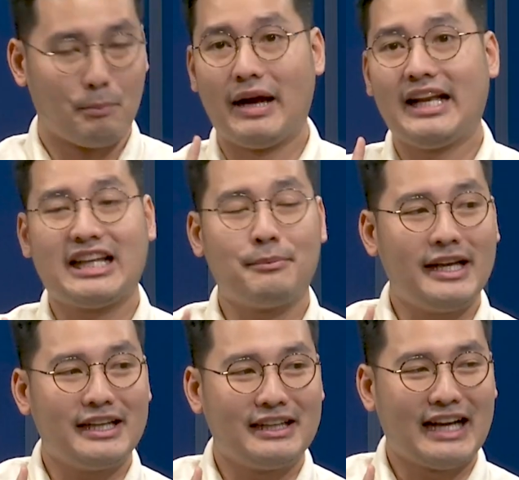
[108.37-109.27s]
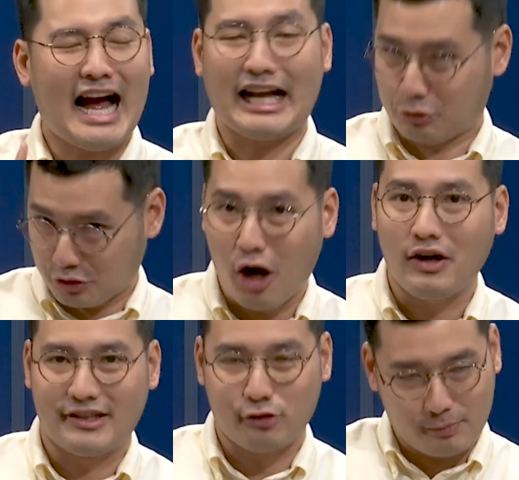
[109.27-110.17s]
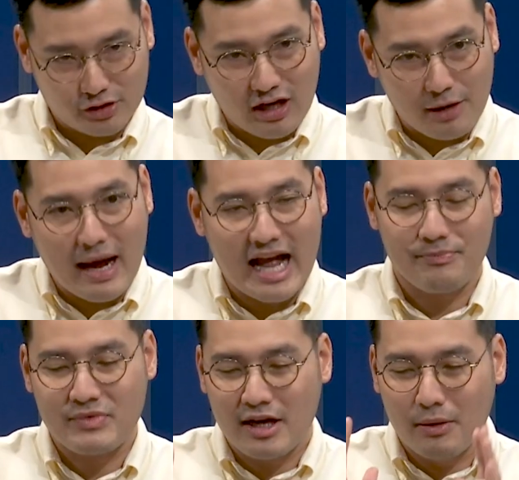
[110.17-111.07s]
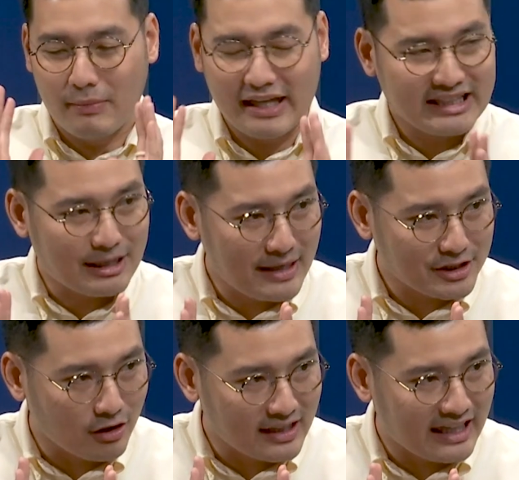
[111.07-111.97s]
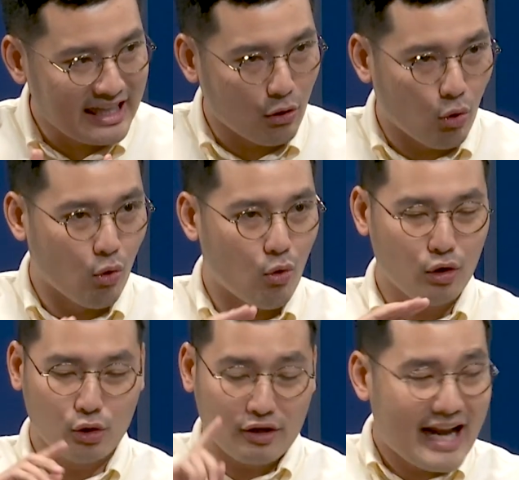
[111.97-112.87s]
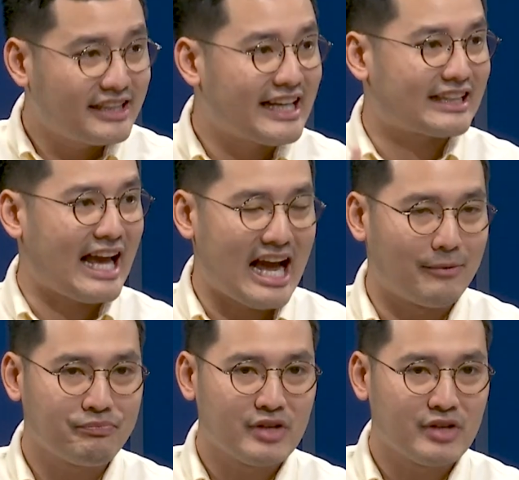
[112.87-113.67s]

มันเลยทำให้ถูกต้องเงินสดมันต้องเข้ามามันเลยทำให้ตอนนั้นเนี่ยโอ้โหลดแลกแจกแถม